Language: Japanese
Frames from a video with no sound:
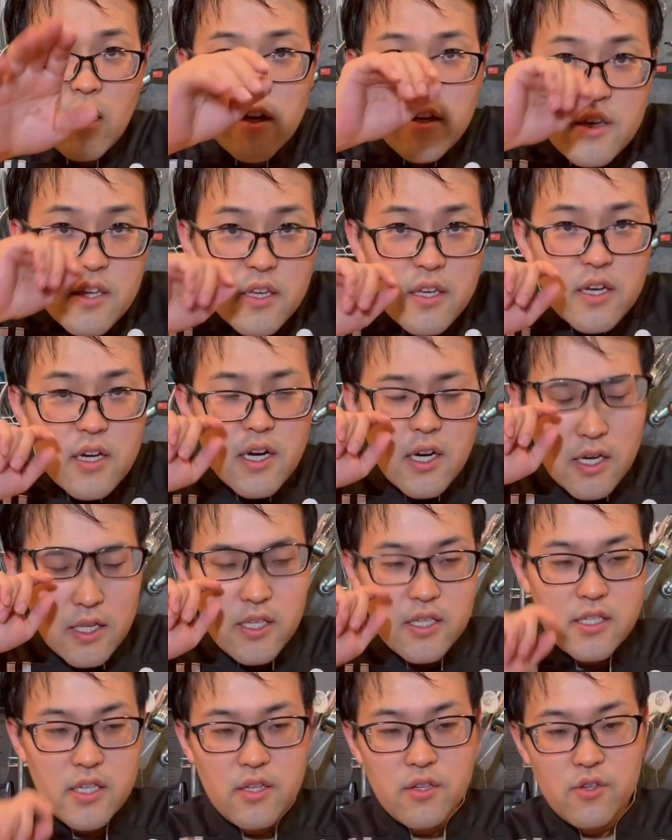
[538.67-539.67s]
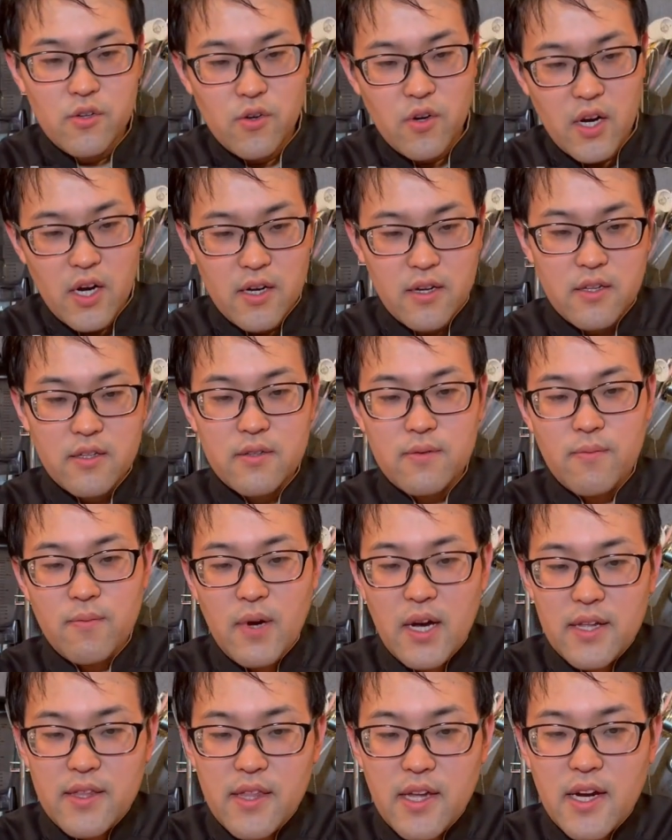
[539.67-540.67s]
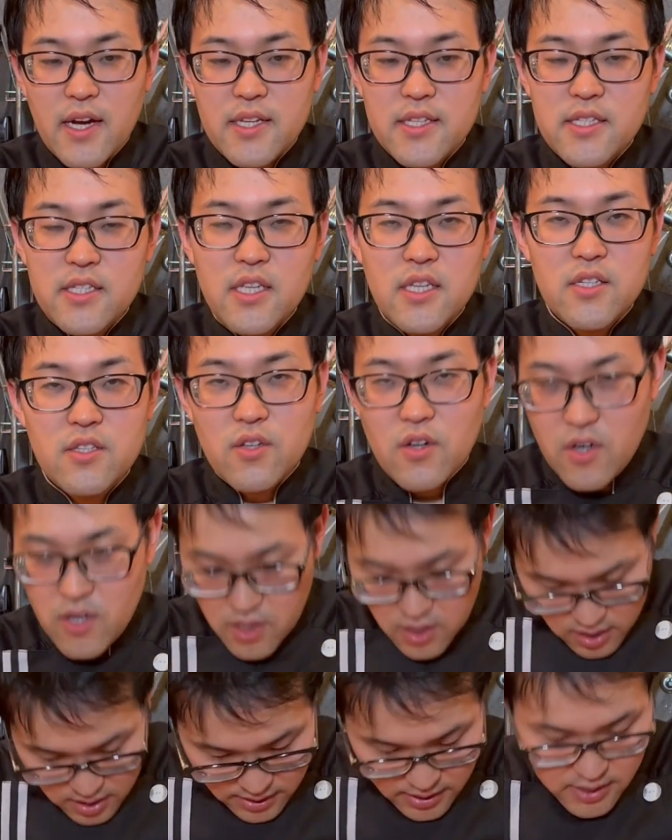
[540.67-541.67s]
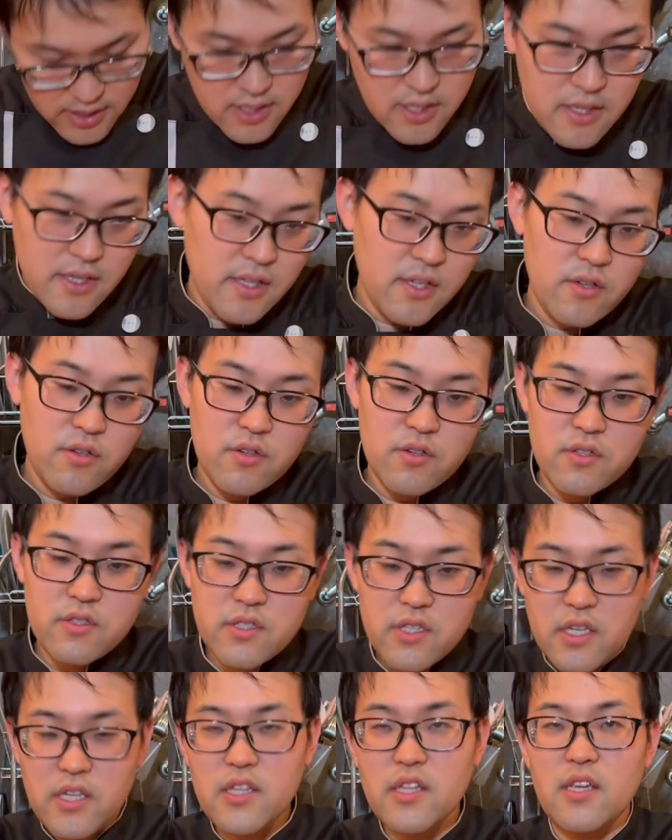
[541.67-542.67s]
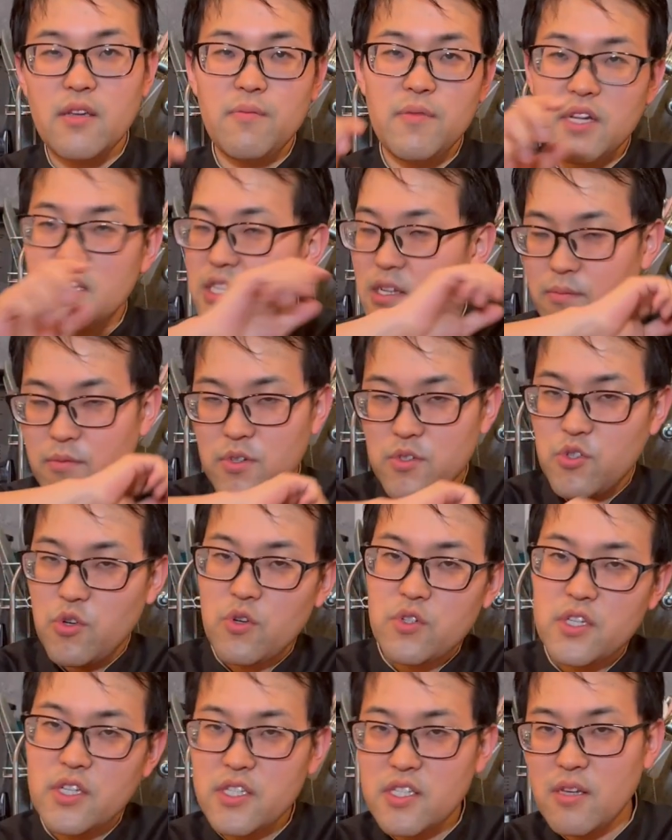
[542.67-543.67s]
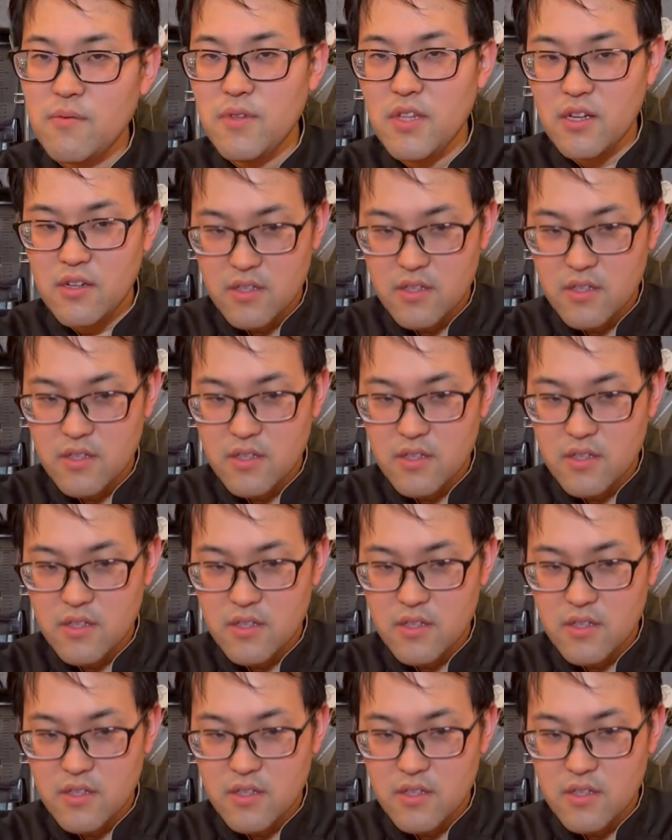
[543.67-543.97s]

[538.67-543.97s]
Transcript: はいいかがでしたでしょうかまあ、あんな感じですよはいリーフぜひね皆さんも挑戦してみて